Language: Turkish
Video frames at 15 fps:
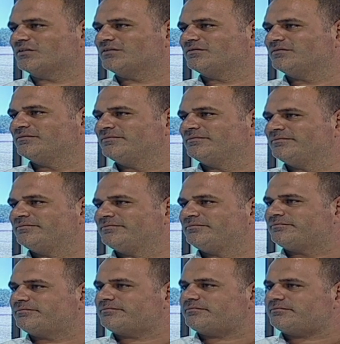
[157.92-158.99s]
Ben hatırlarım
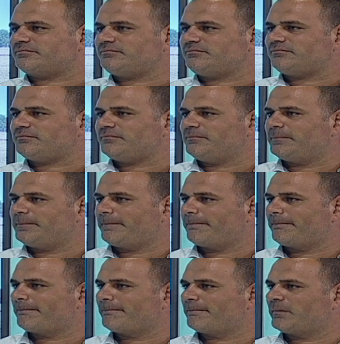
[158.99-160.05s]
hatta benim telefonumda
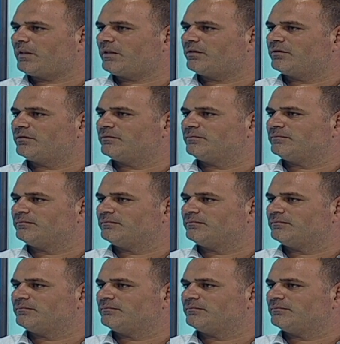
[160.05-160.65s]
İskele